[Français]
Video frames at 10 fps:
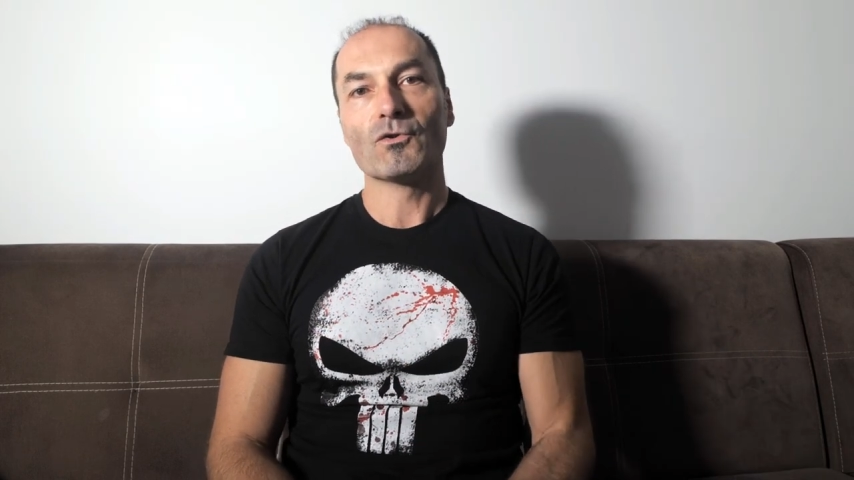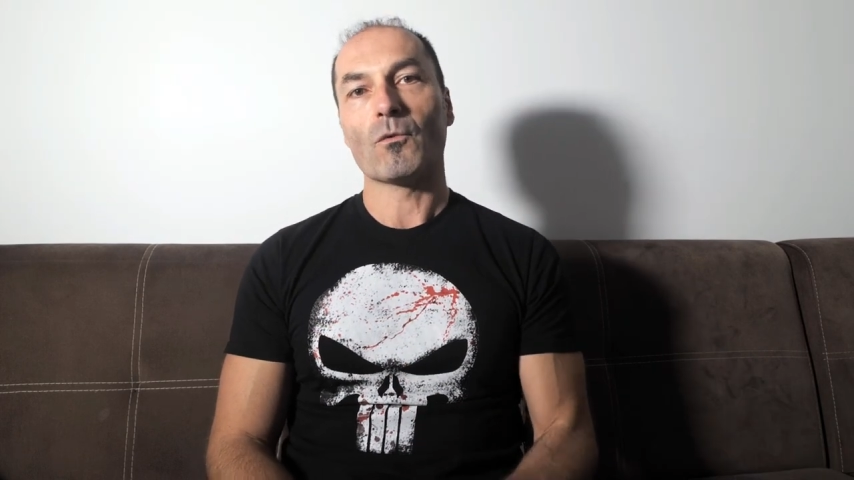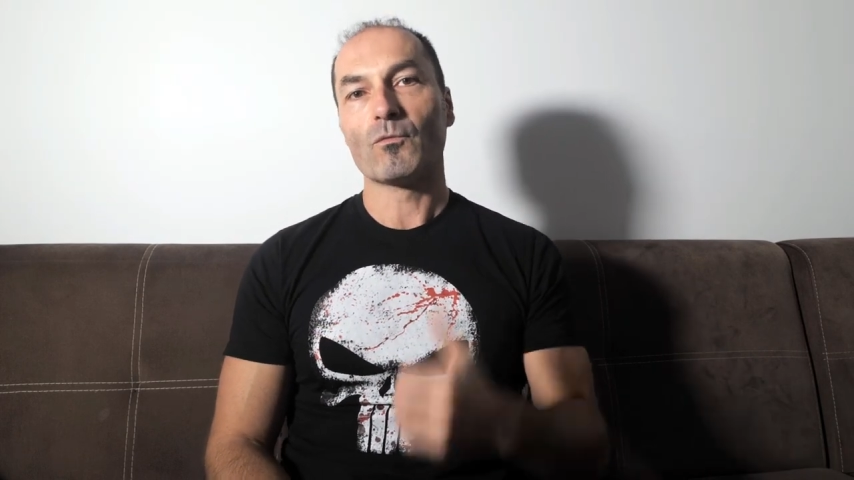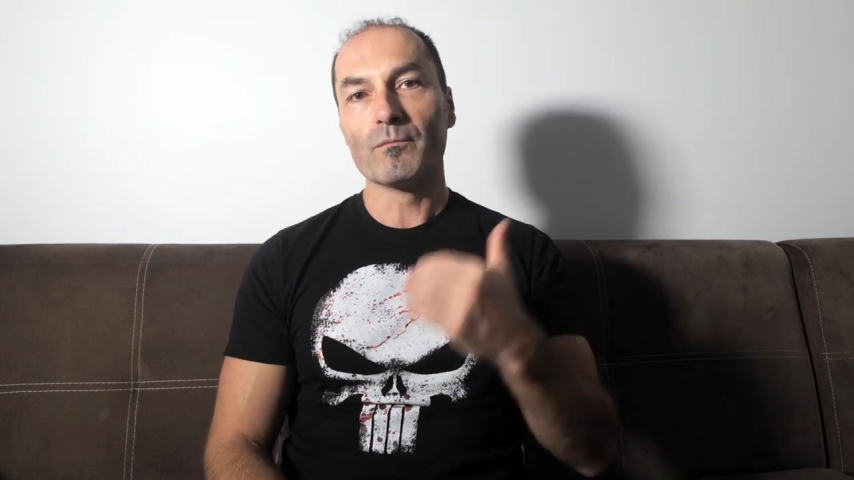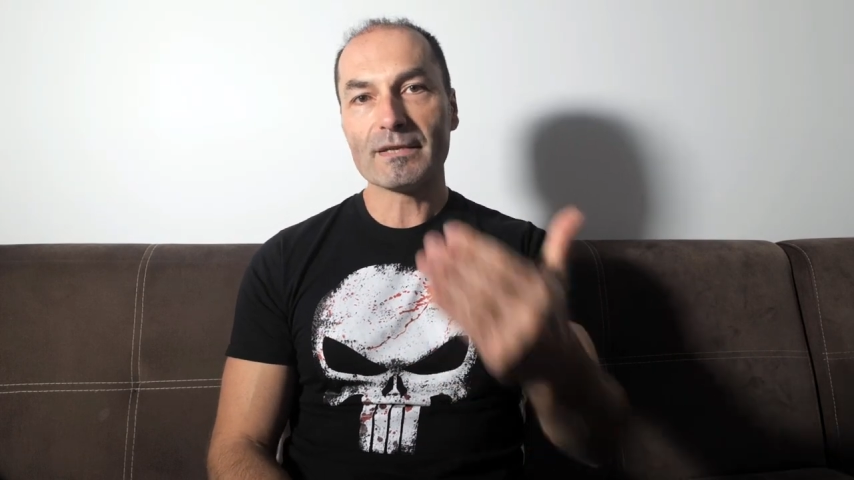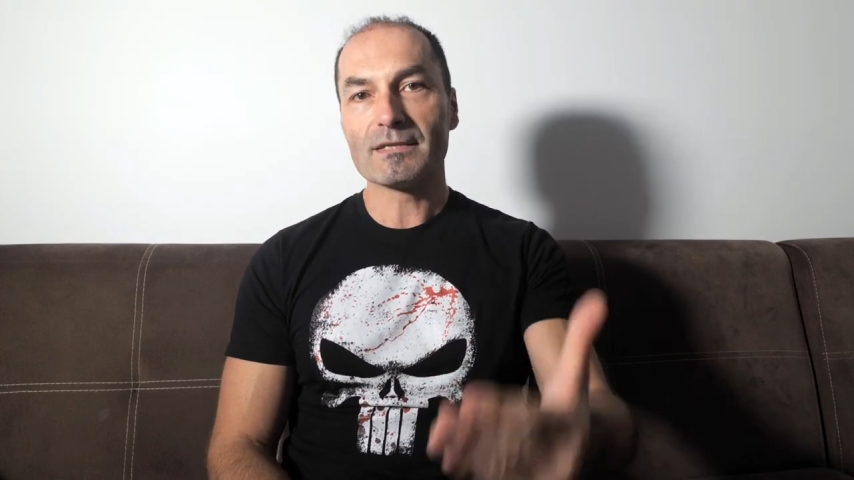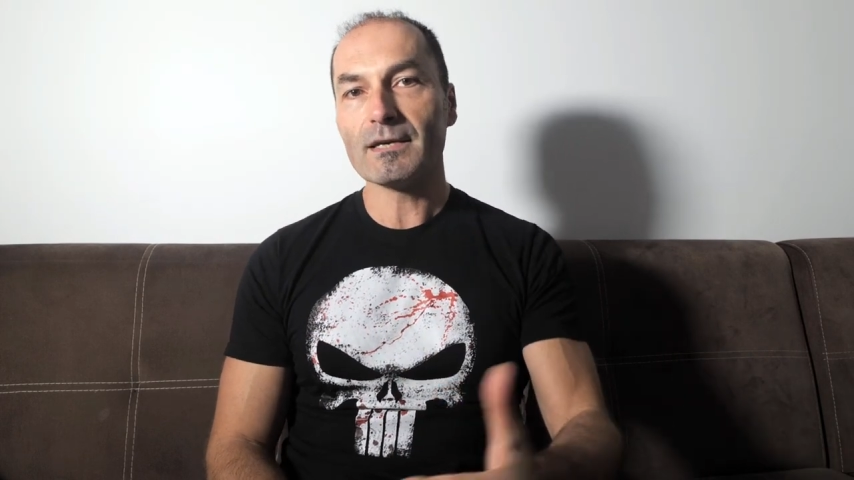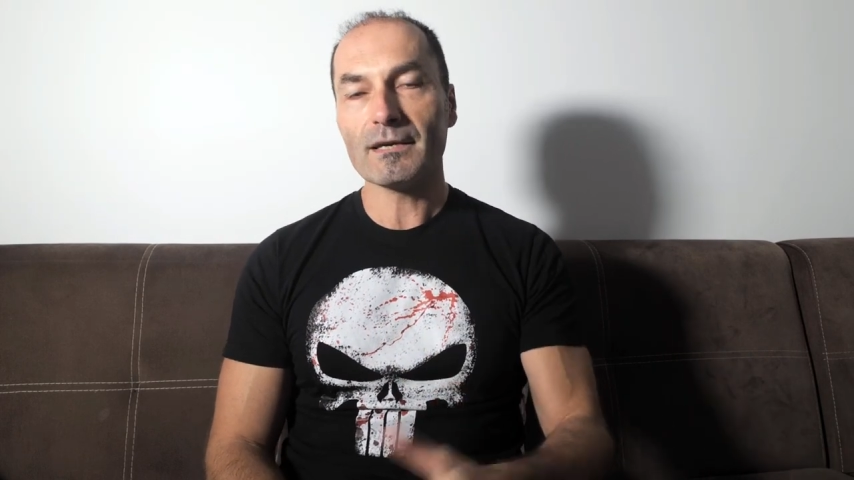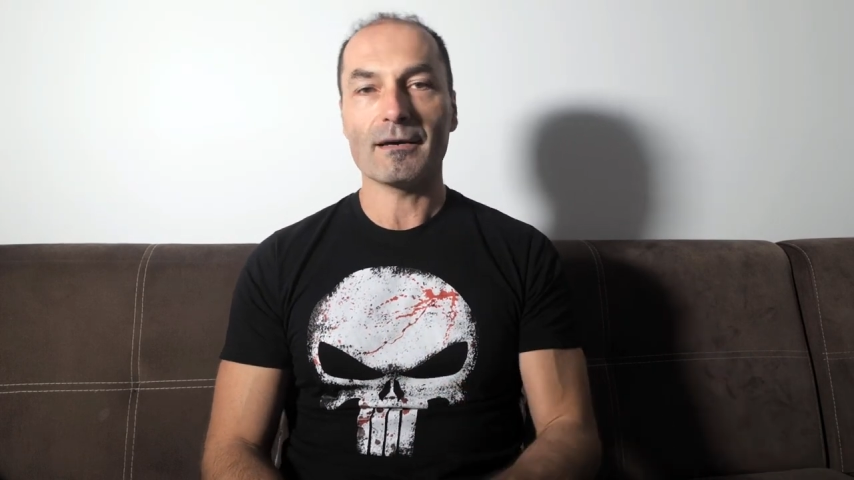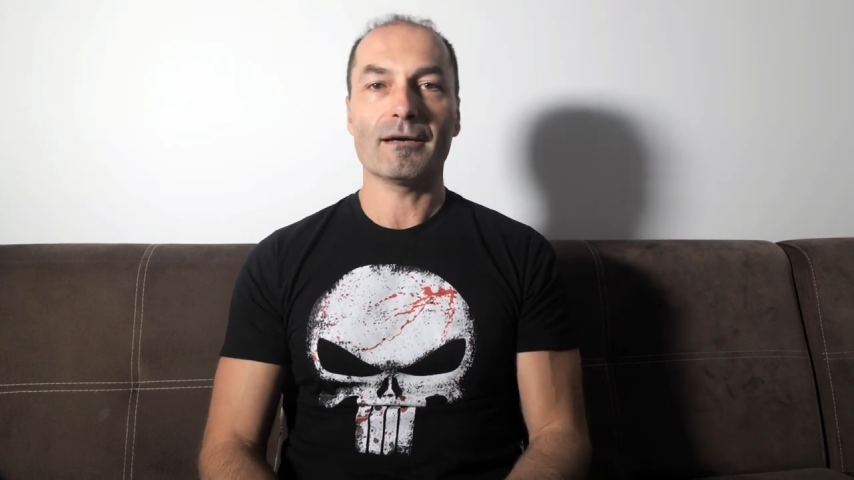dans mon
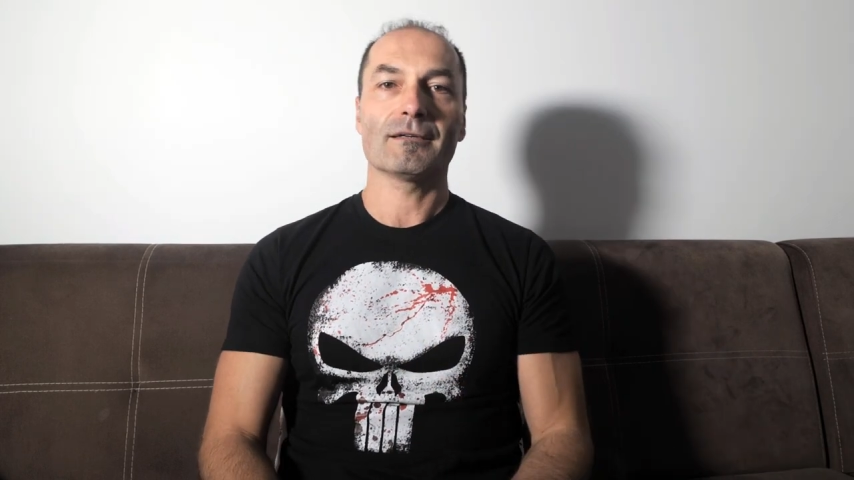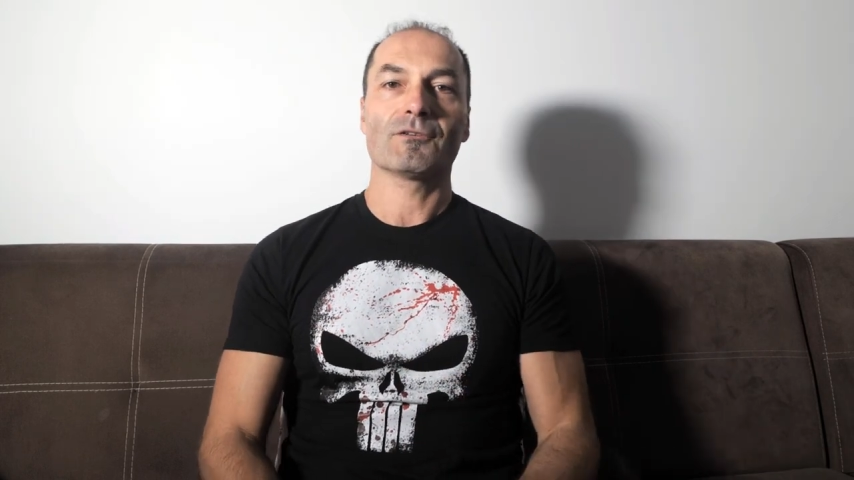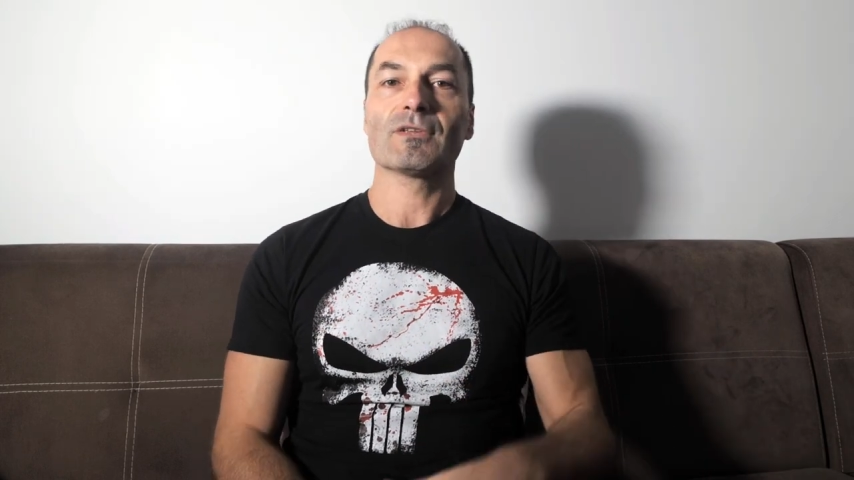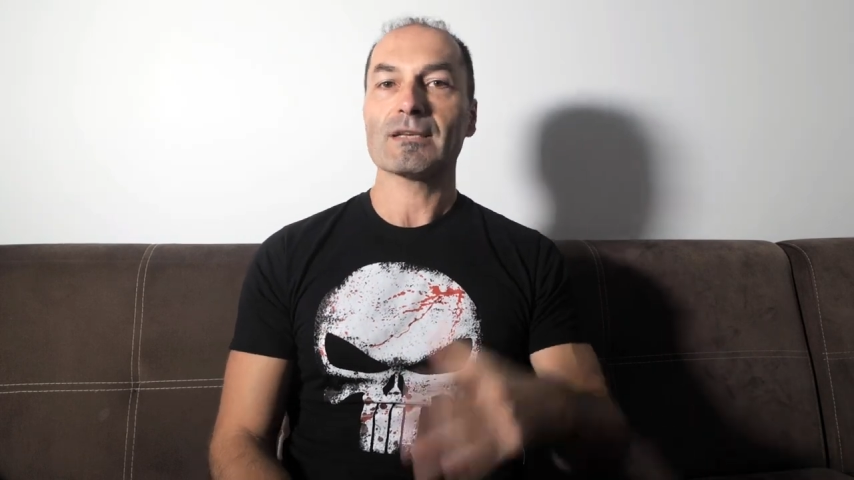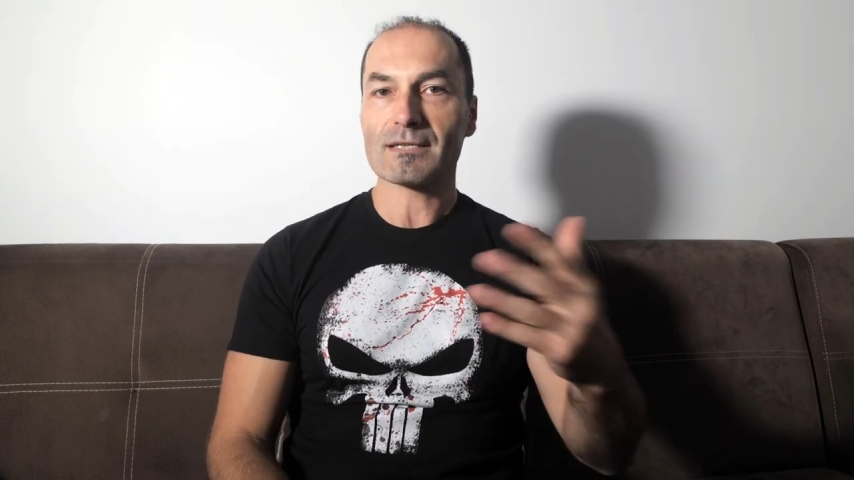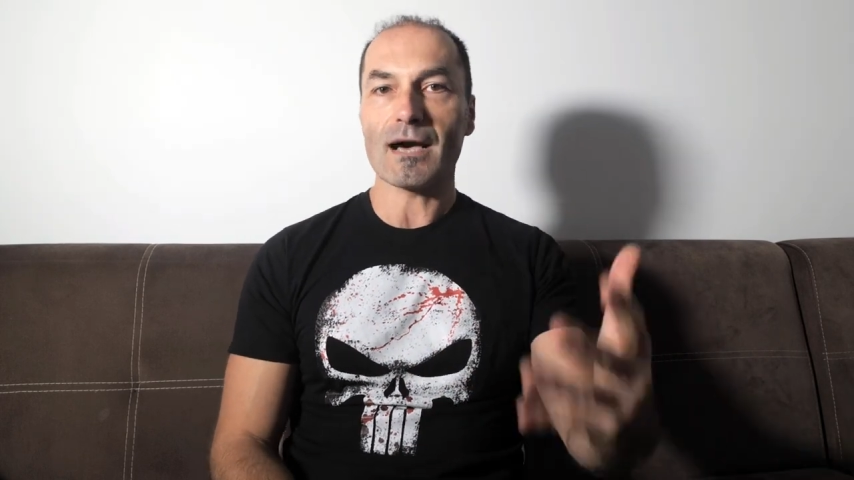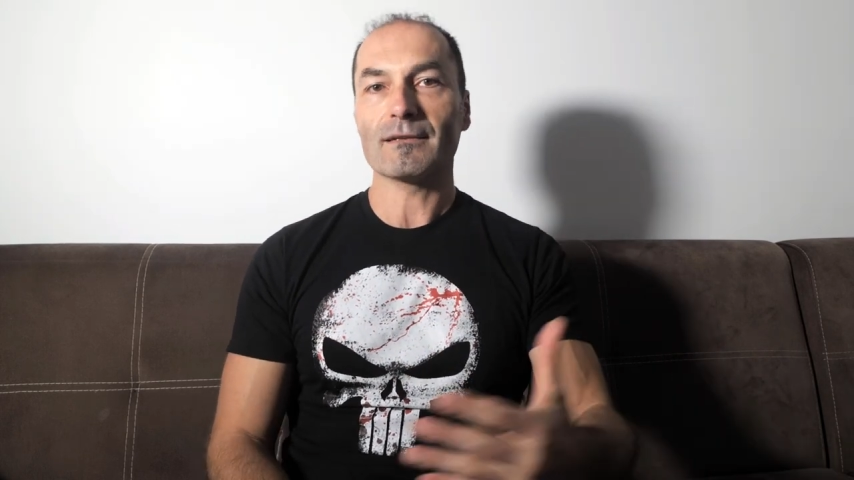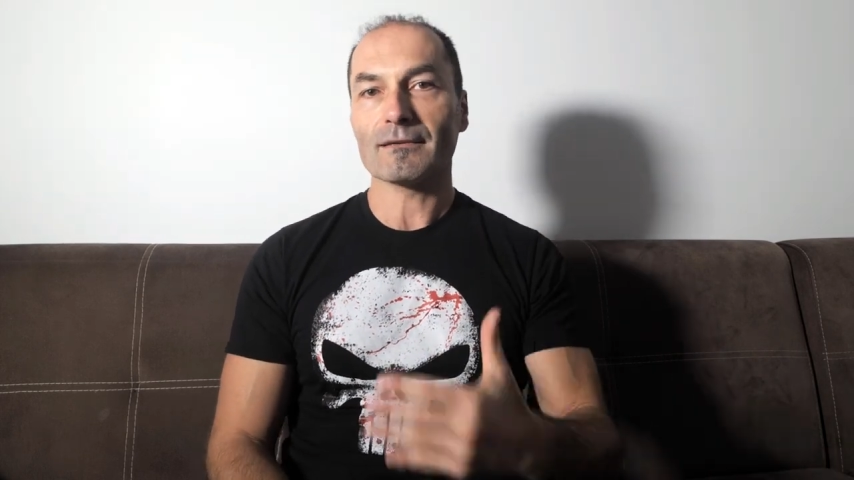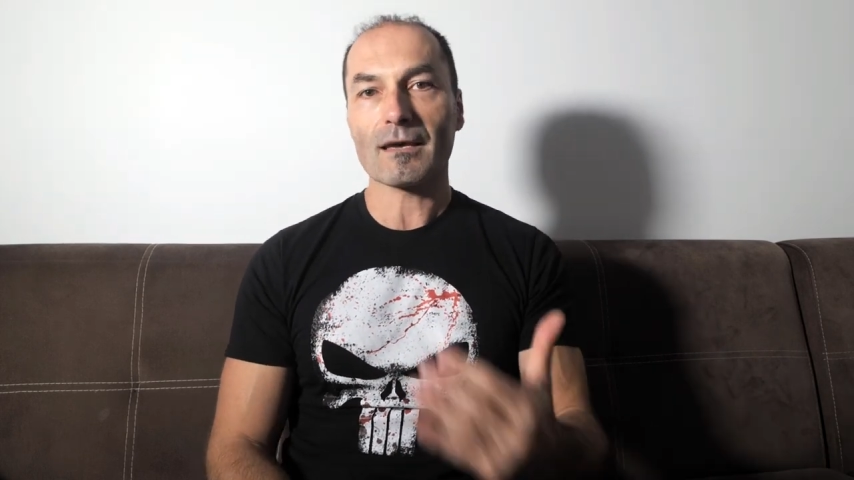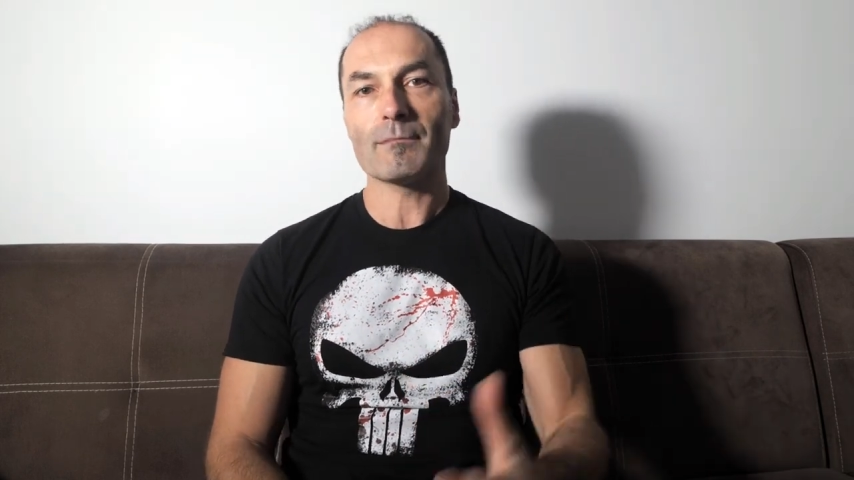métier, hein, dans des
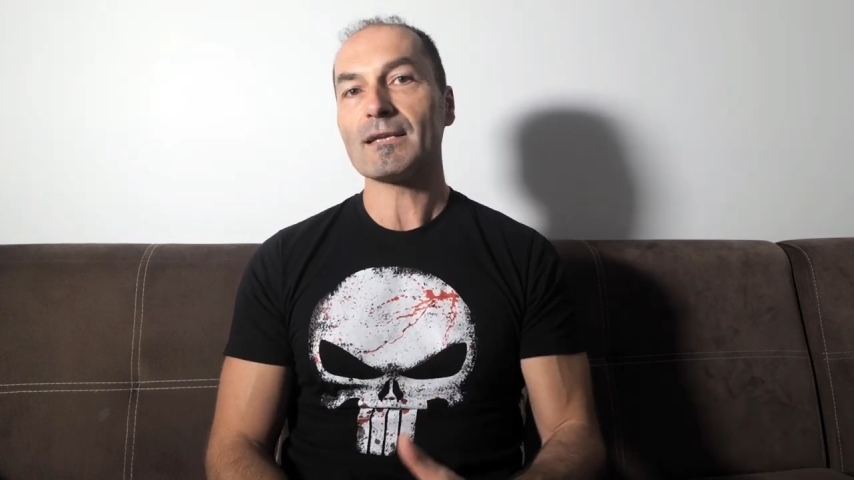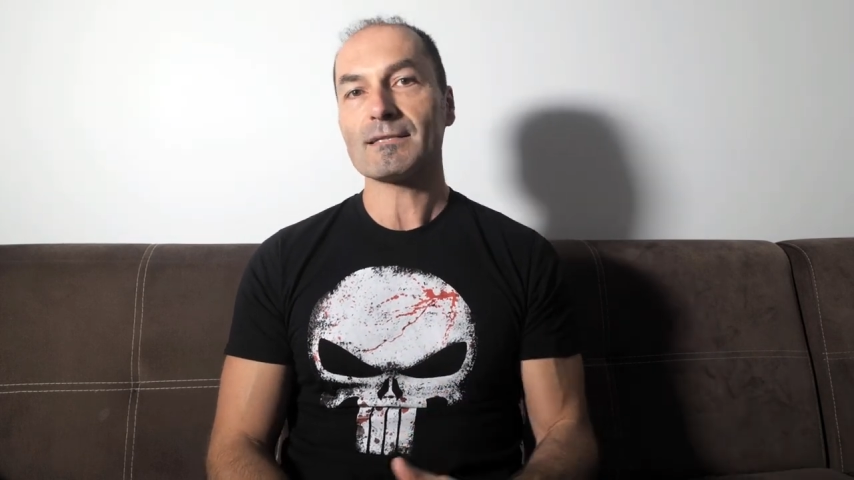salles, des très belles